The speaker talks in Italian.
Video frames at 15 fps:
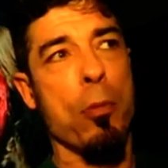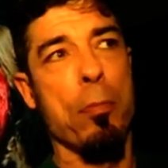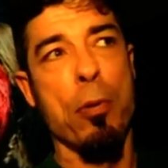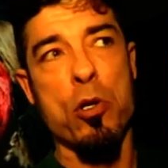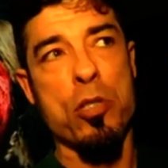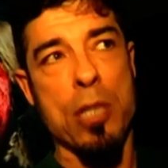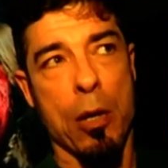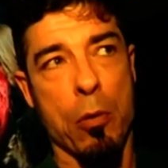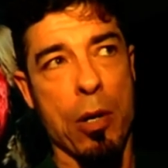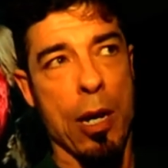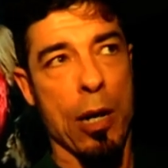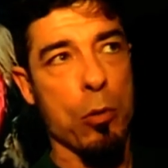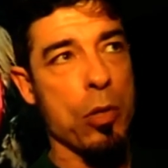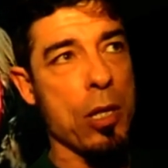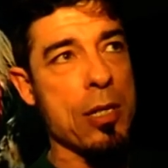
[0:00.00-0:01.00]
opposta a
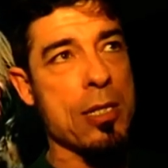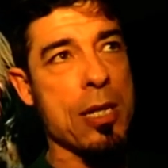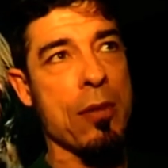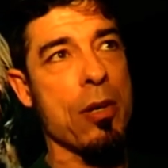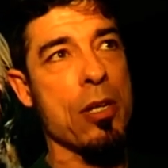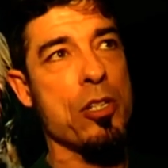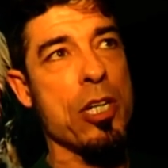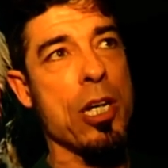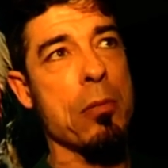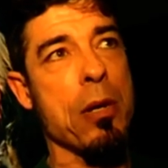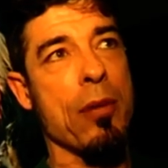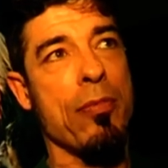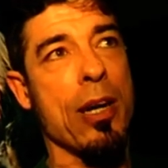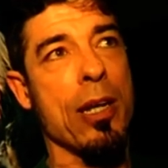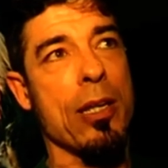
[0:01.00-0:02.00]
quella che utilizzava al
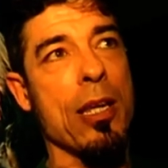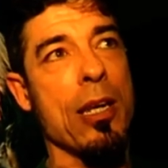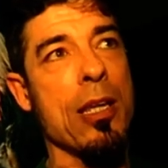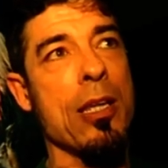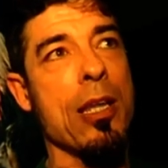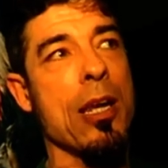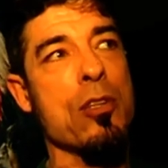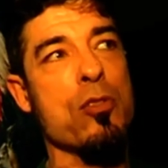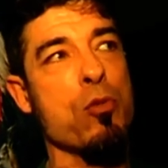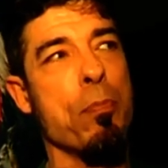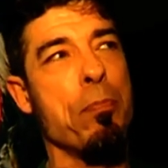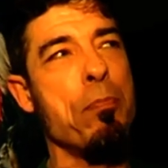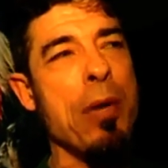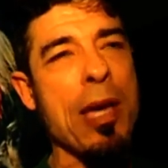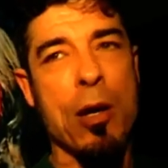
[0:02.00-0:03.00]
cinema a farti ridere su
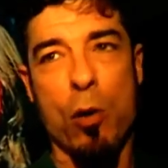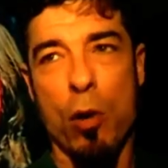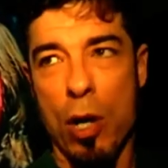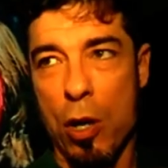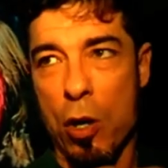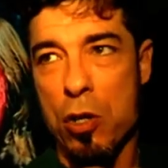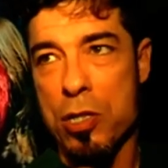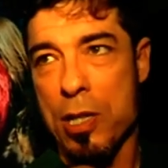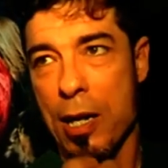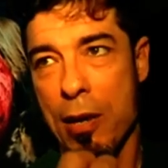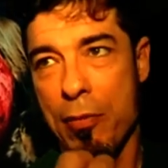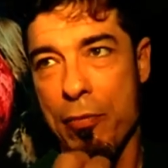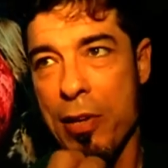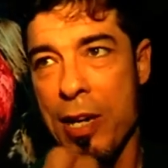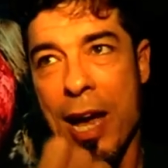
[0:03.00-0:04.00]
piccole cose
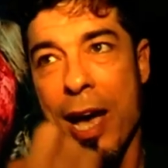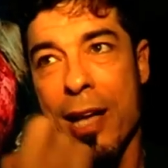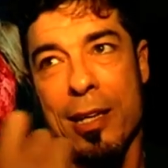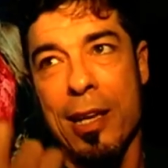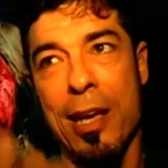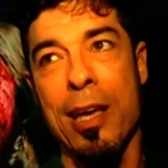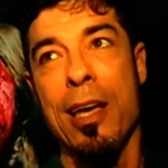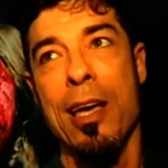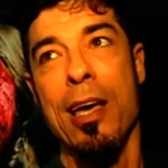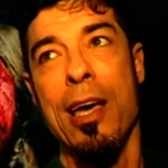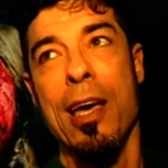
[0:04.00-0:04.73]
raffinate